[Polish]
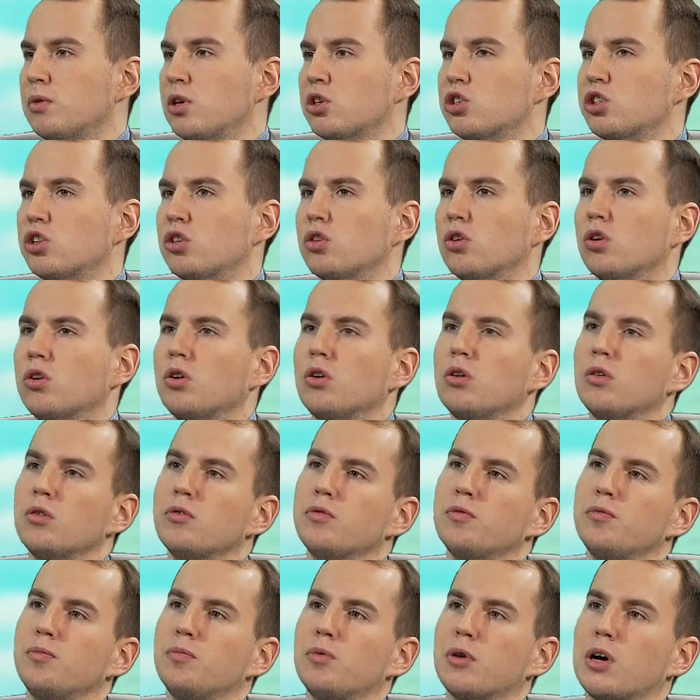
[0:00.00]
Znaczy
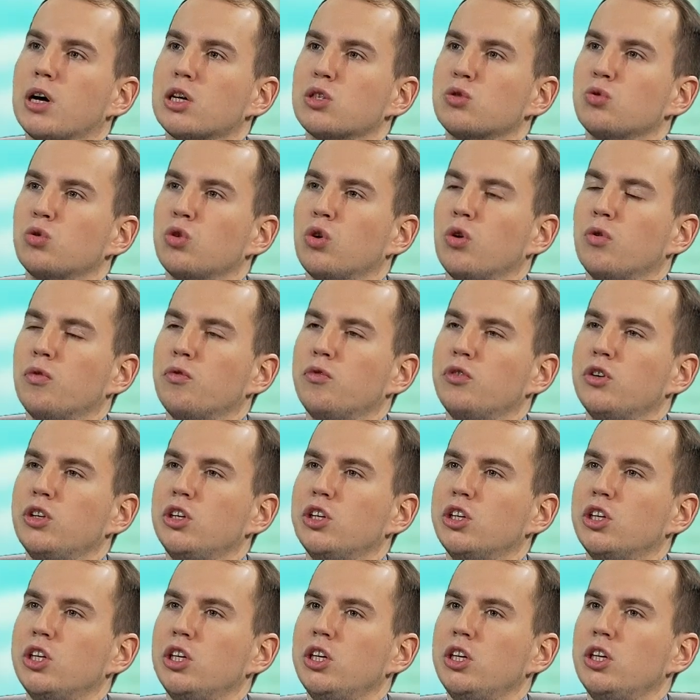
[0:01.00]
to pokazują
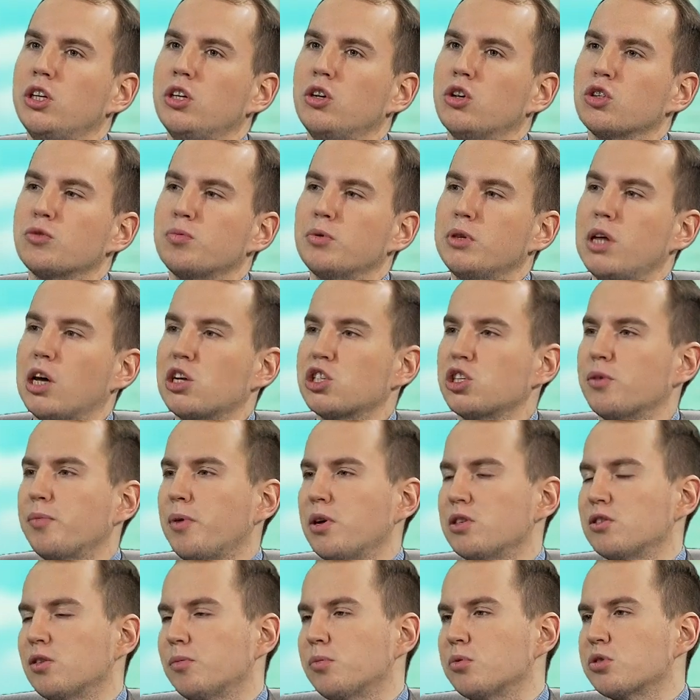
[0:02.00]
wyniki gospodarcze
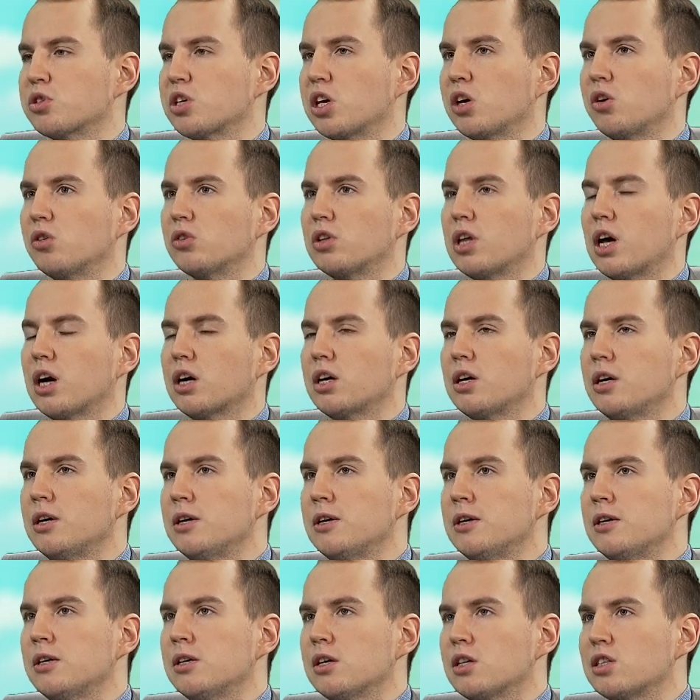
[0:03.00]
państwa polskiego, tak?
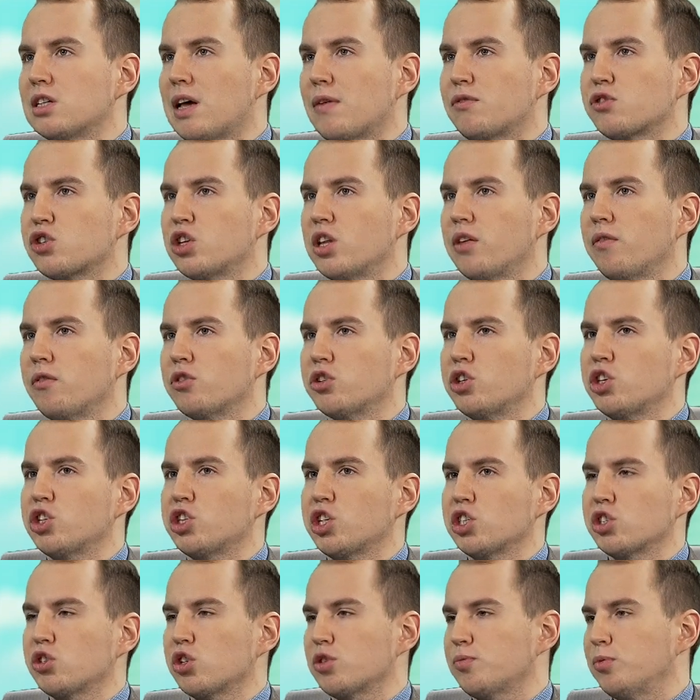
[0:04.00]
Zawsze
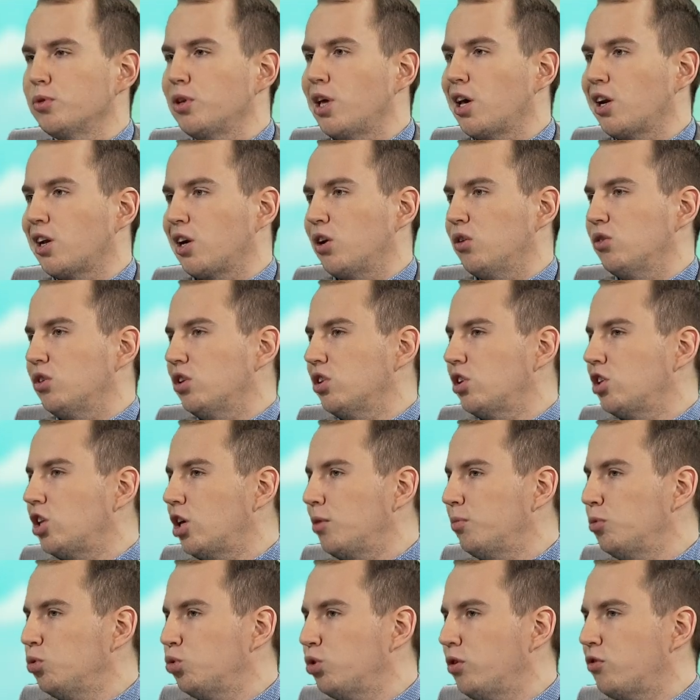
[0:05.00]
najważniejsza jest gospodarka. Ona
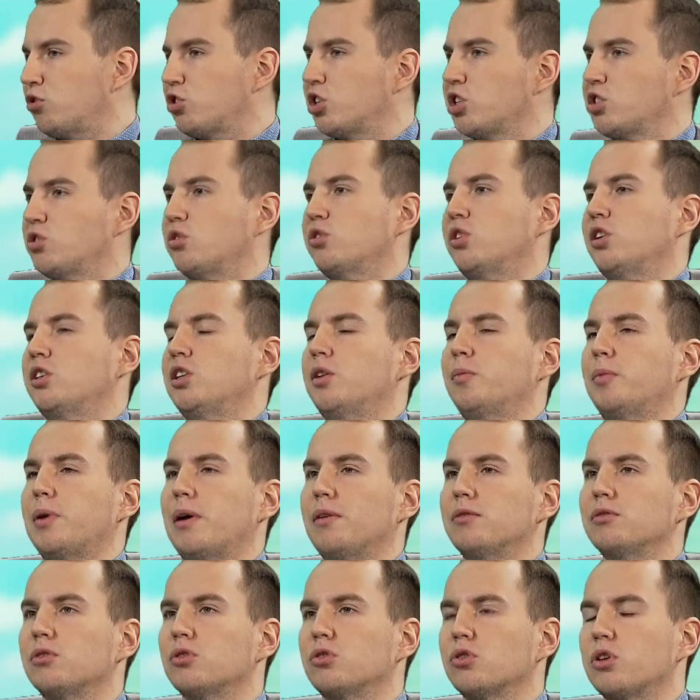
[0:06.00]
determinuje wszystko tak
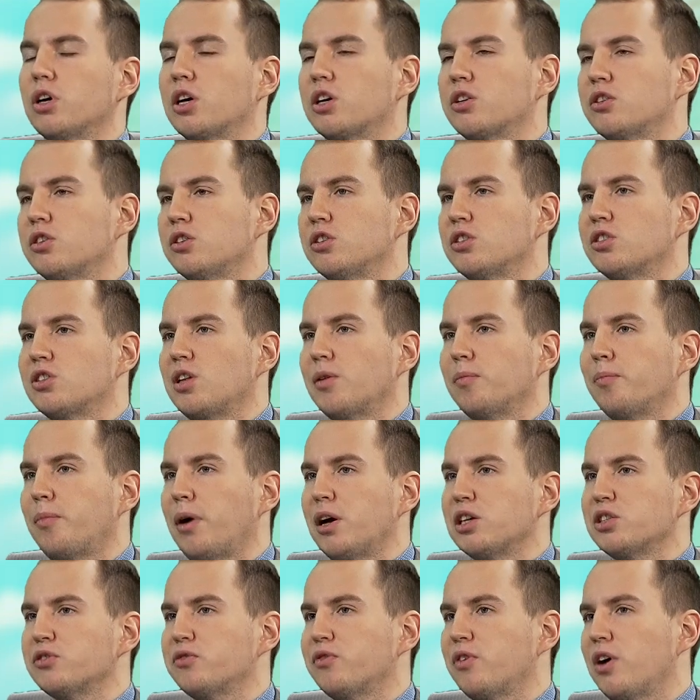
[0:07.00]
naprawdę. To jak stan
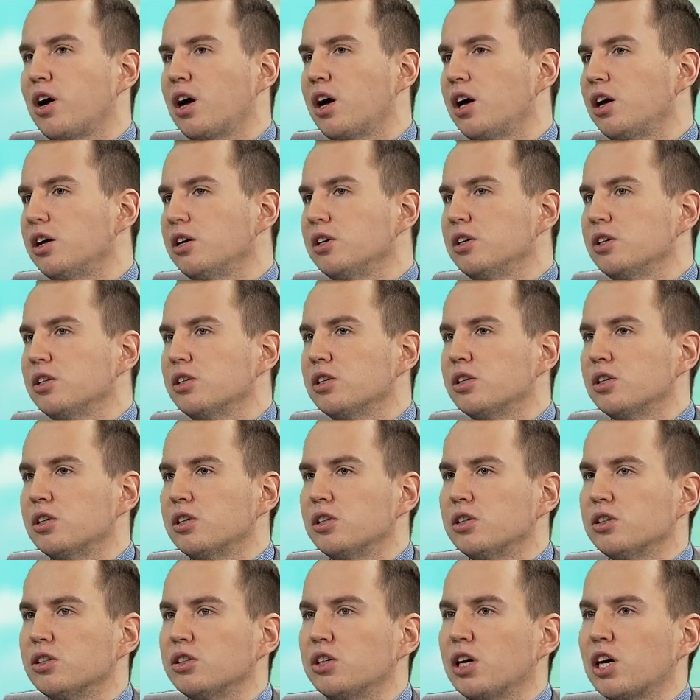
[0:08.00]
państwa, e,
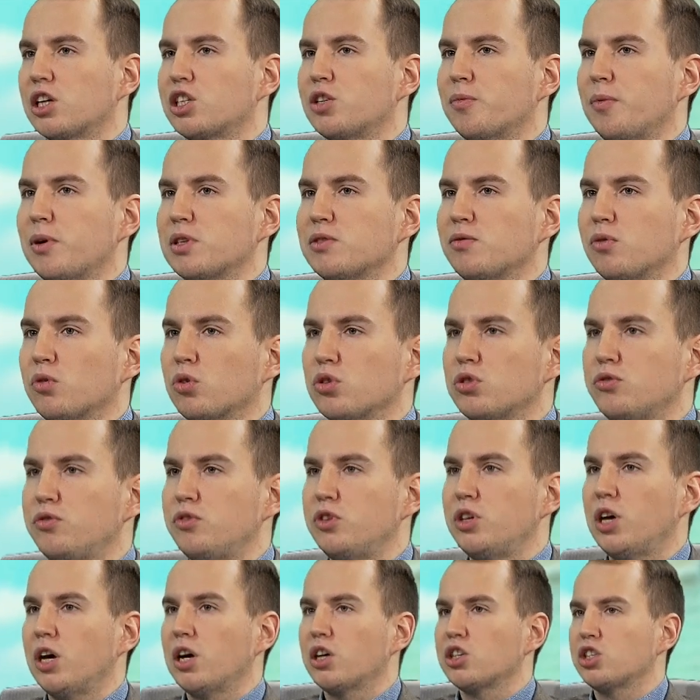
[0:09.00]
jak się państwo
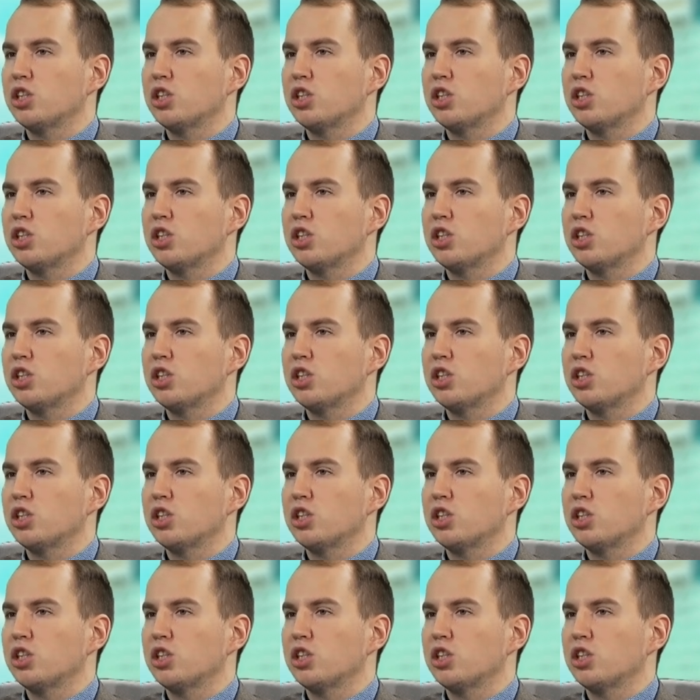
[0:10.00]
rozwija, jak